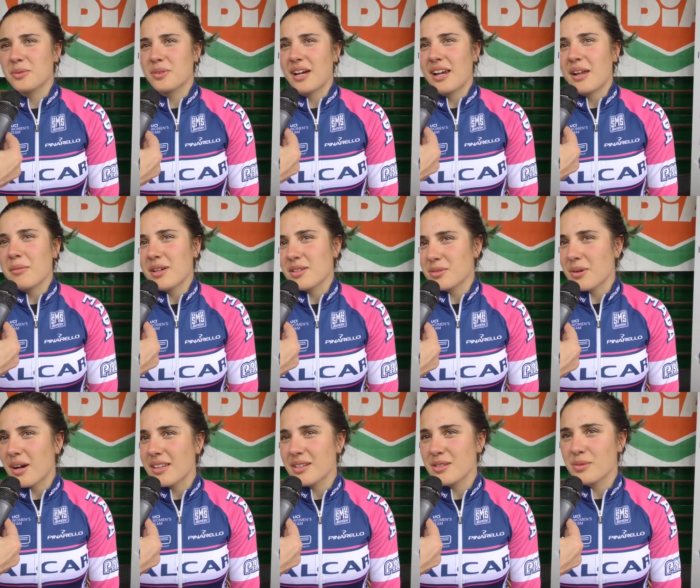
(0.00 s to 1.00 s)
alla mia
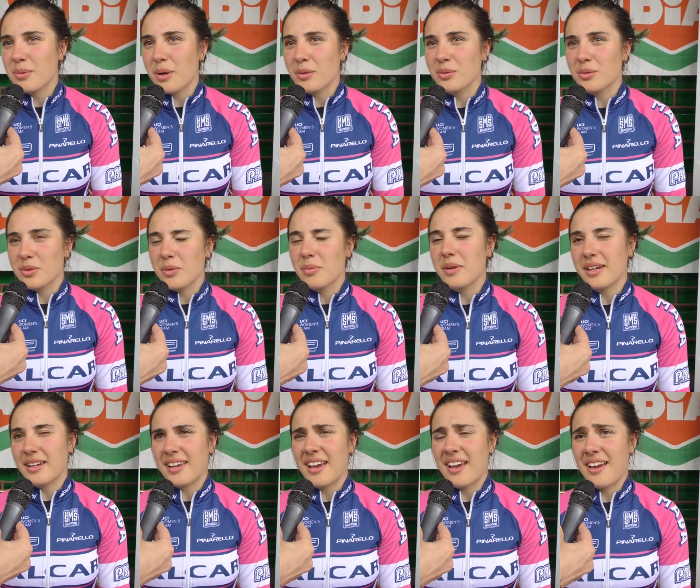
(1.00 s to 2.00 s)
squadra soprattutto
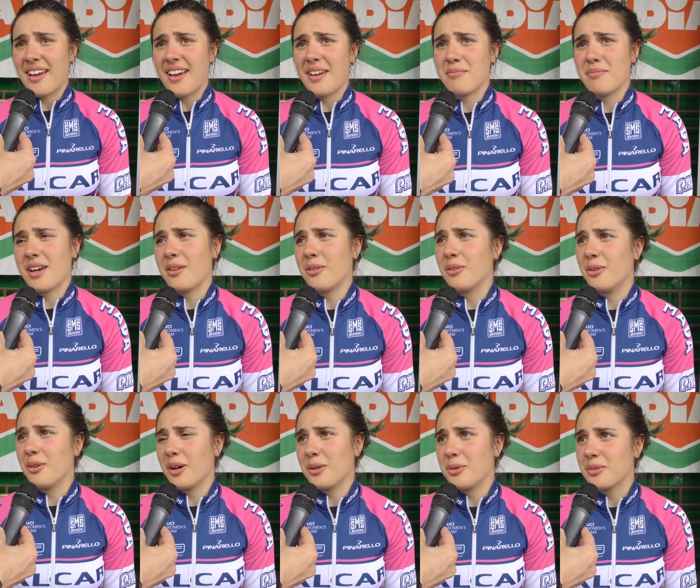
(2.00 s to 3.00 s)
perché mi
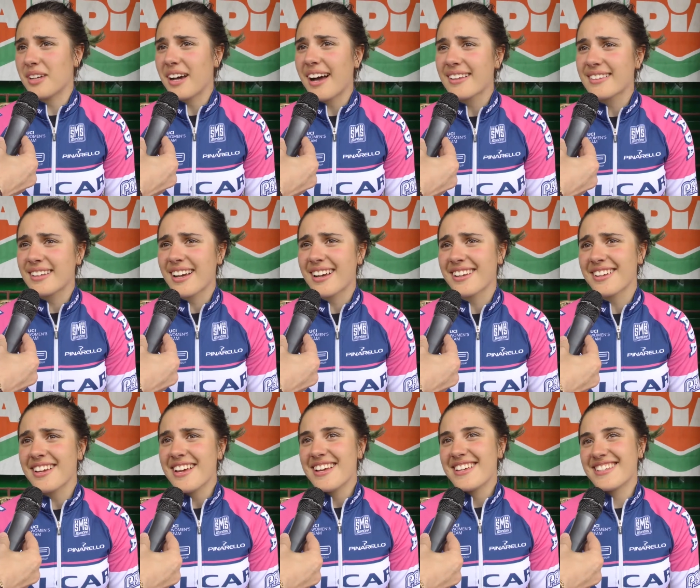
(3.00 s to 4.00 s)
hanno aiutata,
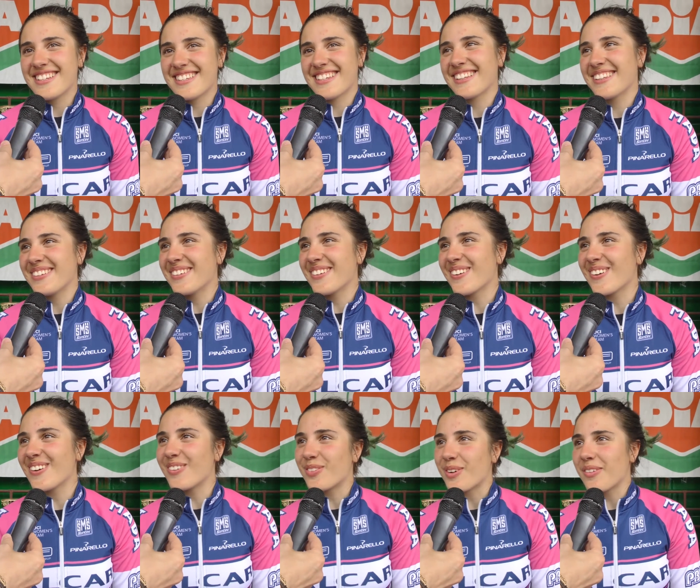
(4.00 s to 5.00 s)
senza di
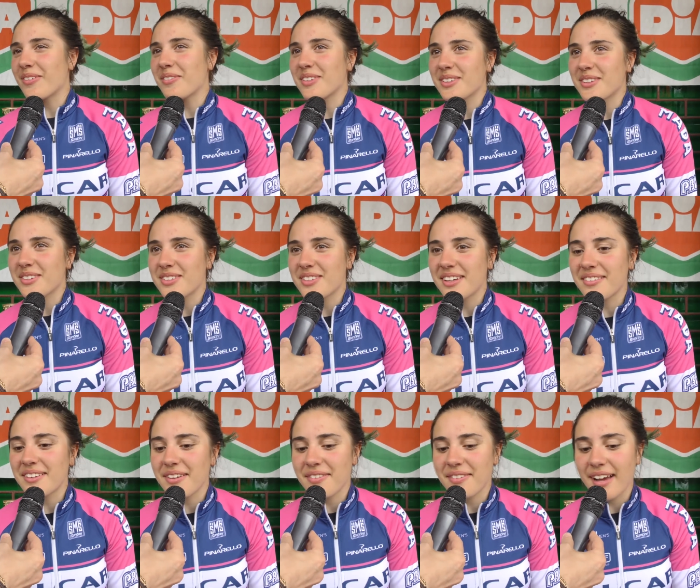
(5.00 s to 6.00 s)
loro probabilmente non ce
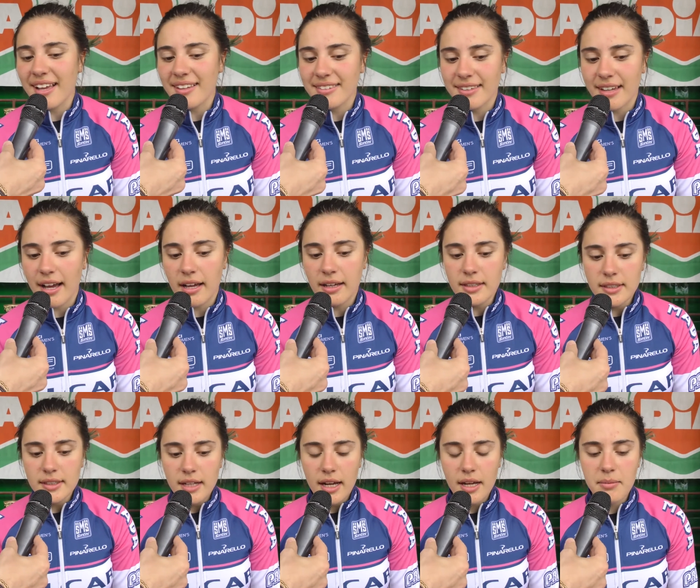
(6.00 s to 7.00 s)
l'avrei fatta,
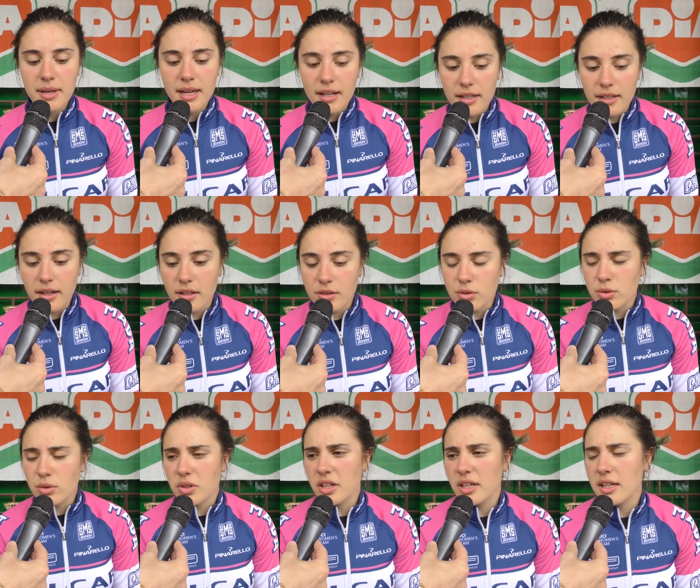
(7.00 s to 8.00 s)
ai miei
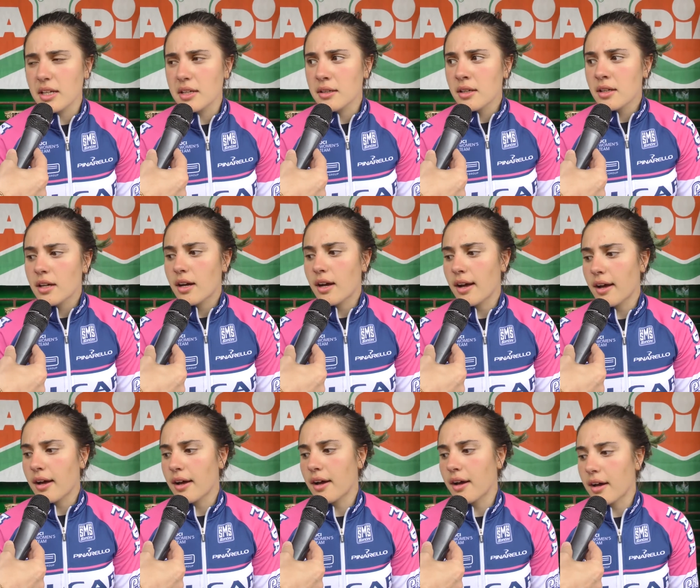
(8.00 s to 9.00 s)
allenatori,
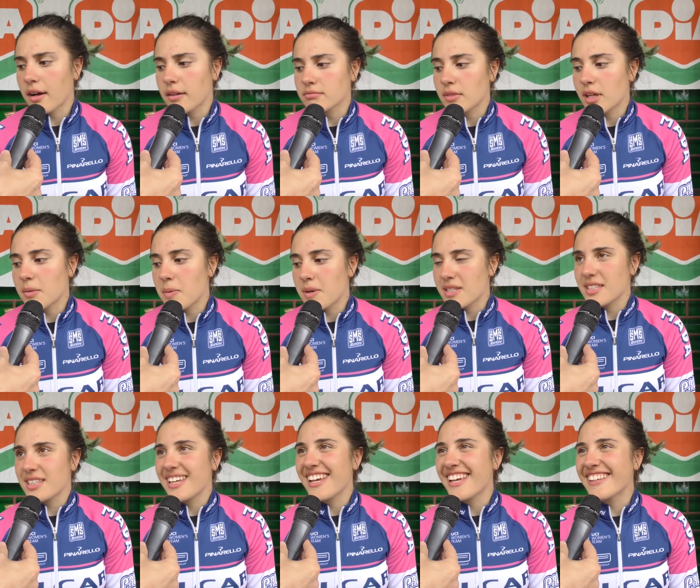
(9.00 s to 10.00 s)
a, ehm, al
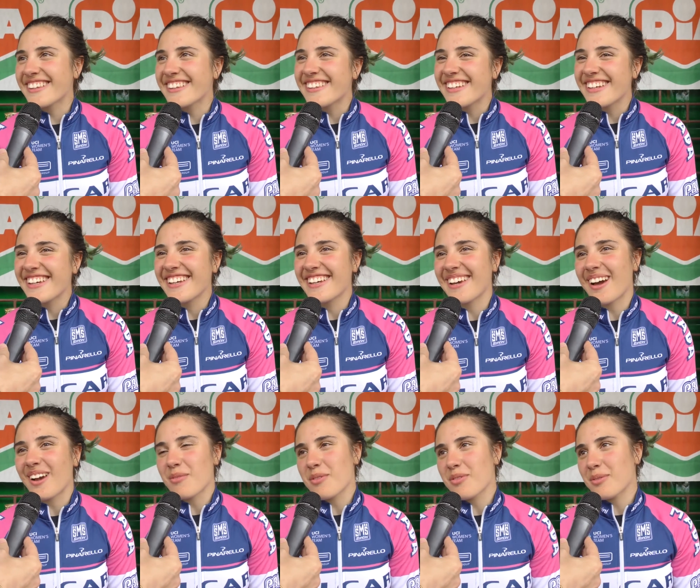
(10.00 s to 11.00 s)
presidente e
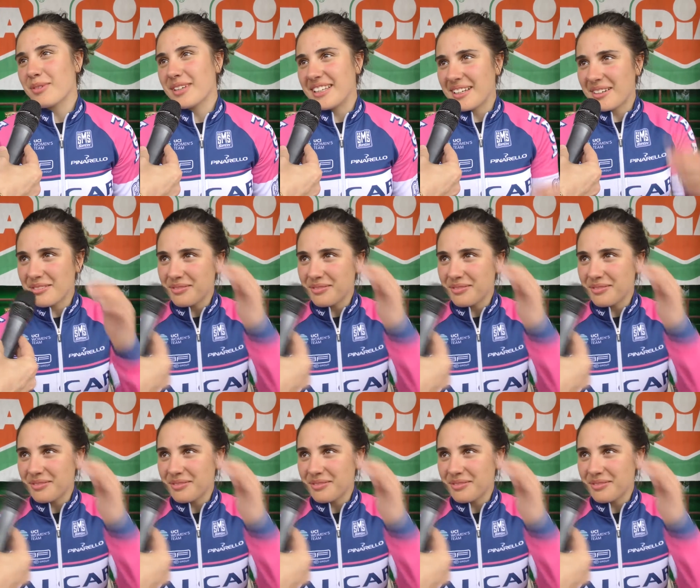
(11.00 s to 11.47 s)
alla mia famiglia.